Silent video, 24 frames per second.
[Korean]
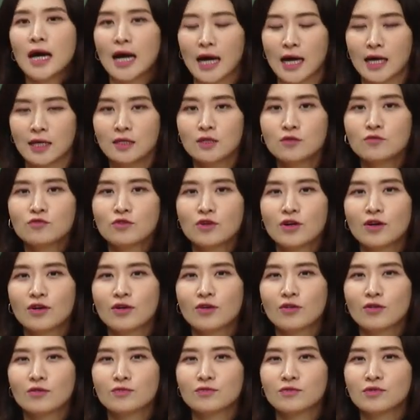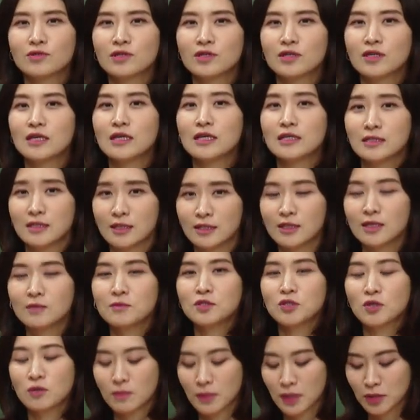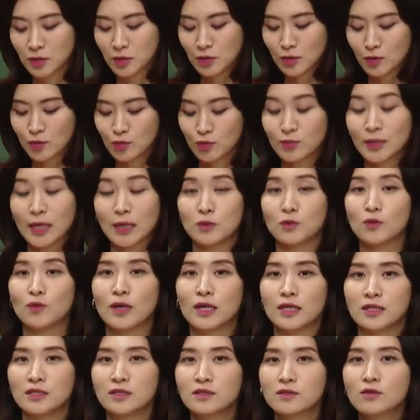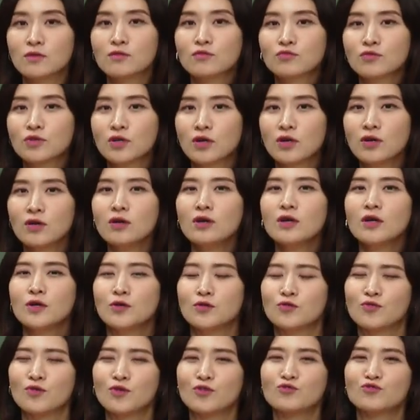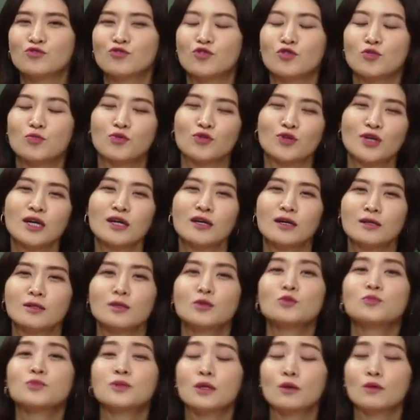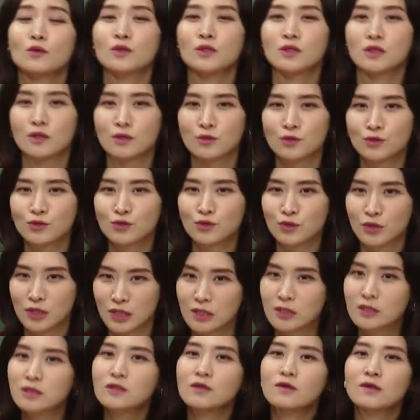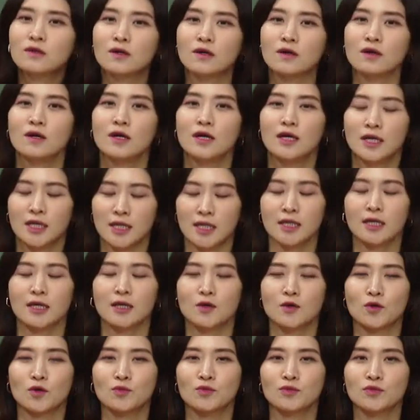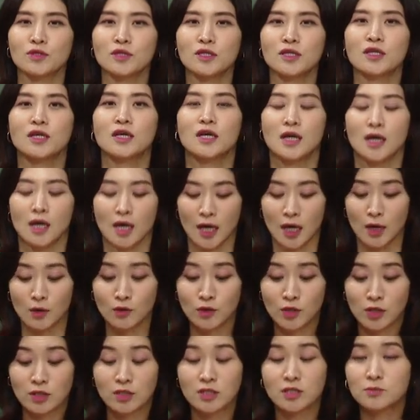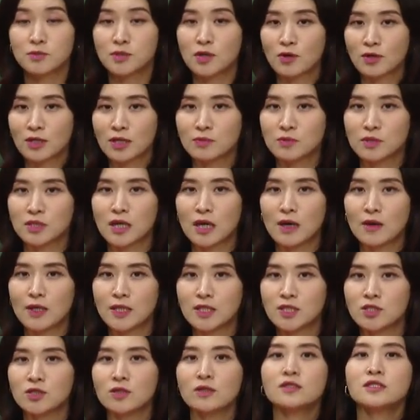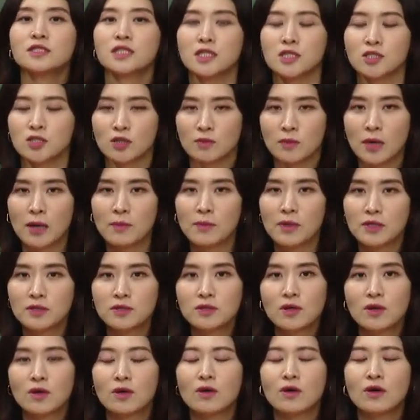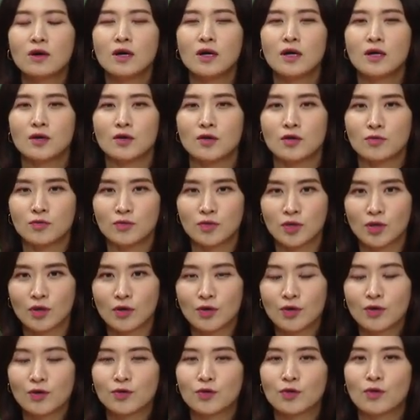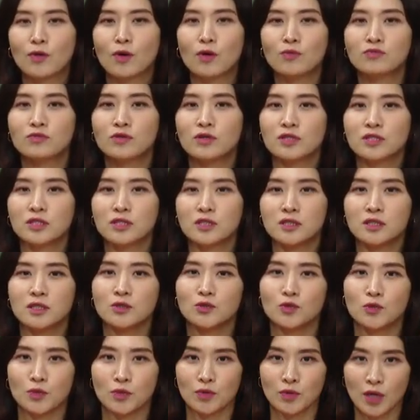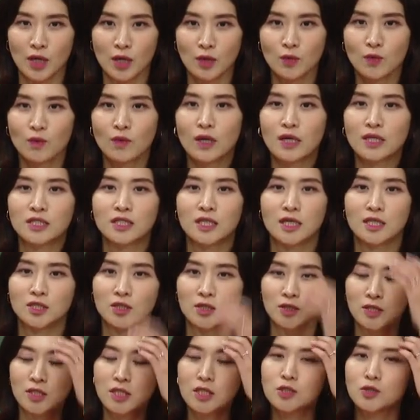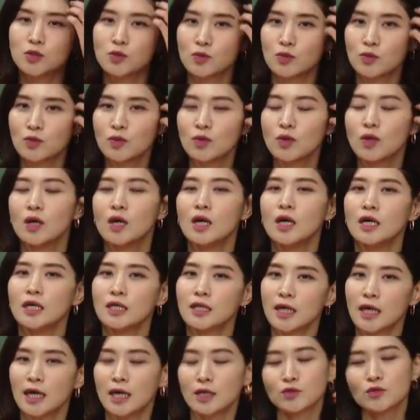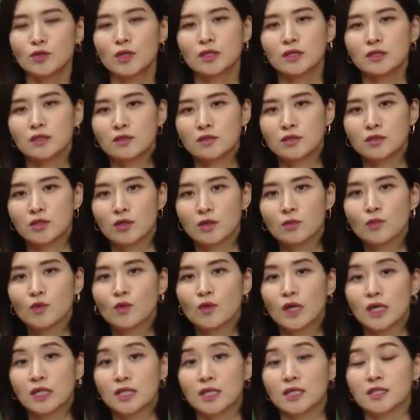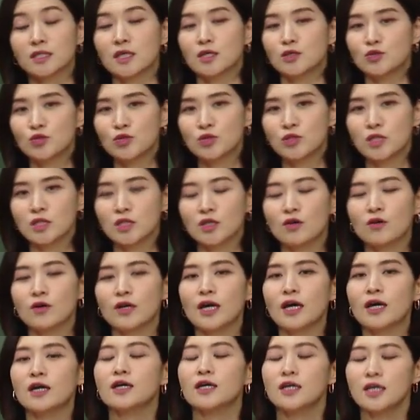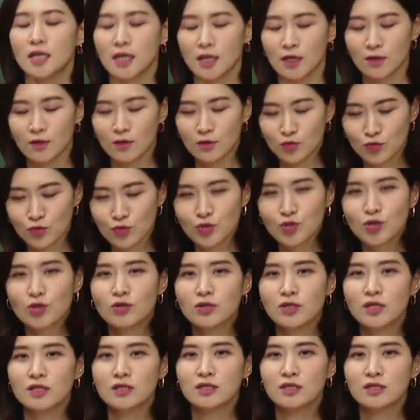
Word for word: 아니고요. 여러분들 사탐이 전반적으로 좀 난도가 있었고요. 유월, 구월보다 까다롭다고 느꼈을 수 있어요. 그러니까 여러분들 예, 우선은 지금 정답지 나왔죠? 채점하면서 여러분들이 어려웠던 거 무엇인지 이번에 동아시아 전체적으로 대학 수학능력시험 동아시아사의 출제 경향 이런 거 쭉 정리해